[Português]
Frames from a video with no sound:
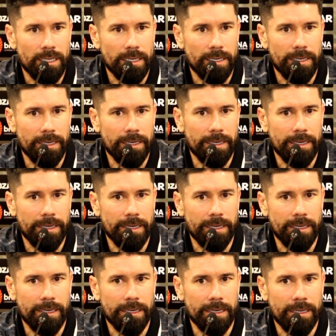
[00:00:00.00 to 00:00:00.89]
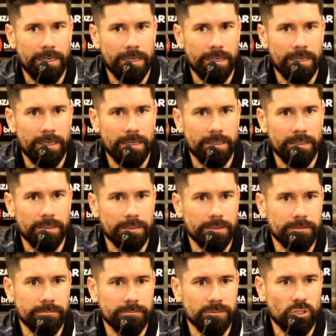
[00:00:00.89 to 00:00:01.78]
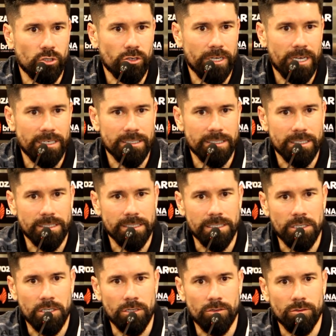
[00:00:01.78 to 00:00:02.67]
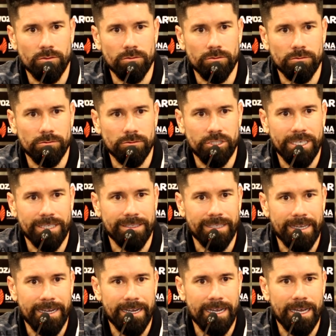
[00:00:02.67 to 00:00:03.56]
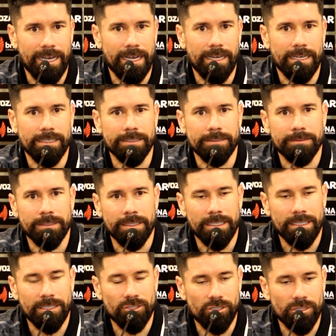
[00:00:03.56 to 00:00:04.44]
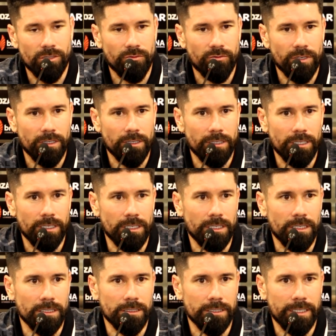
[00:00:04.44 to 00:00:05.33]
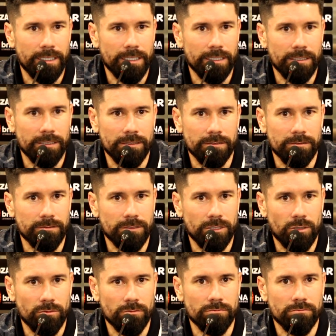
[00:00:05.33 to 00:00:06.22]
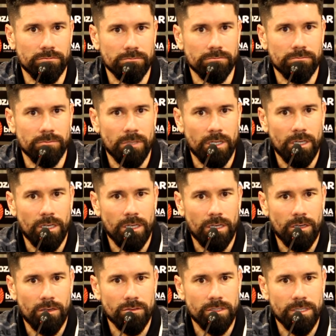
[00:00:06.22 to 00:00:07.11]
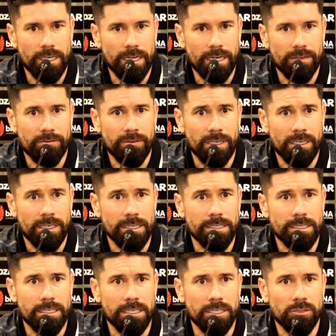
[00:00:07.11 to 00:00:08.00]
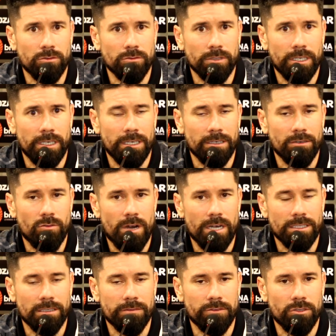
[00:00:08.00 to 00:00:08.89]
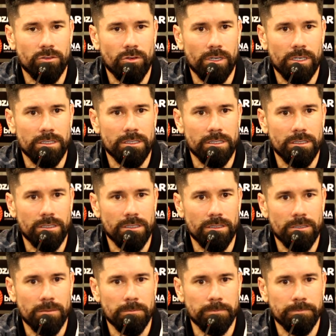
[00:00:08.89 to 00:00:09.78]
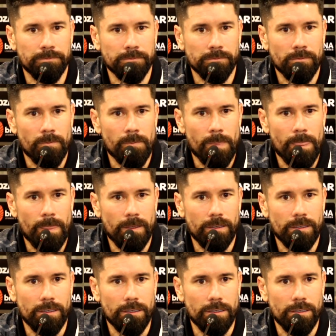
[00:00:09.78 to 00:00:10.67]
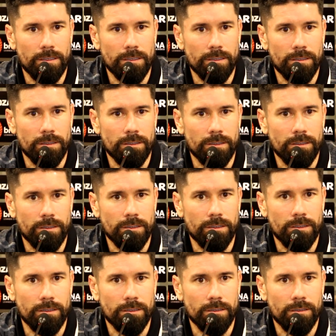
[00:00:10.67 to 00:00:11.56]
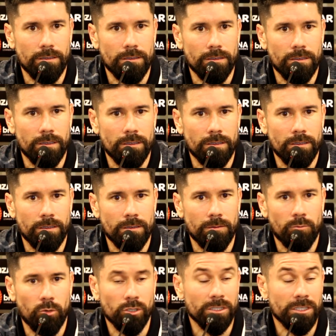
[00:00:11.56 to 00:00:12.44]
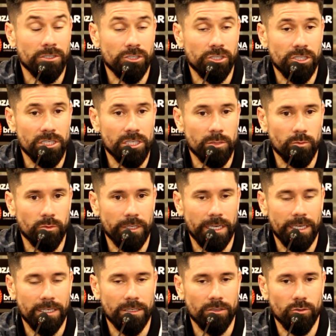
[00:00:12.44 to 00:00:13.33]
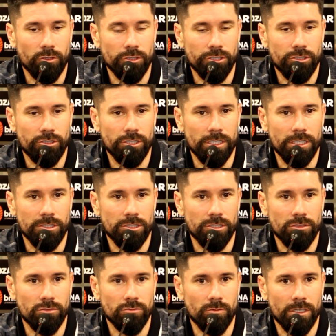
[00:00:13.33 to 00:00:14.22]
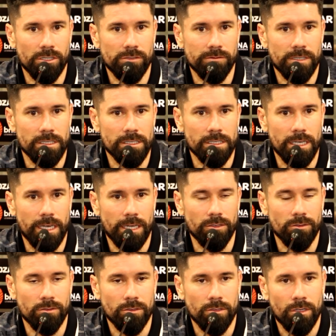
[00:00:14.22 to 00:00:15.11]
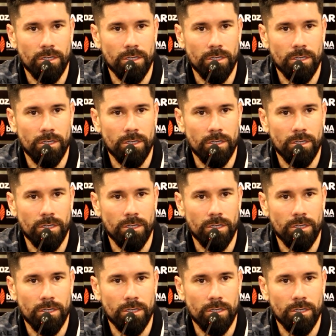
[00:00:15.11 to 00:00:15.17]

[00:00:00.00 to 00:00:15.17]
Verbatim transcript: É, de organização, de atacar, de defender, né? Então, o Ceará vem crescendo, né? A quarta vitória seguida e importantíssimo, né? E hoje diante de um adversário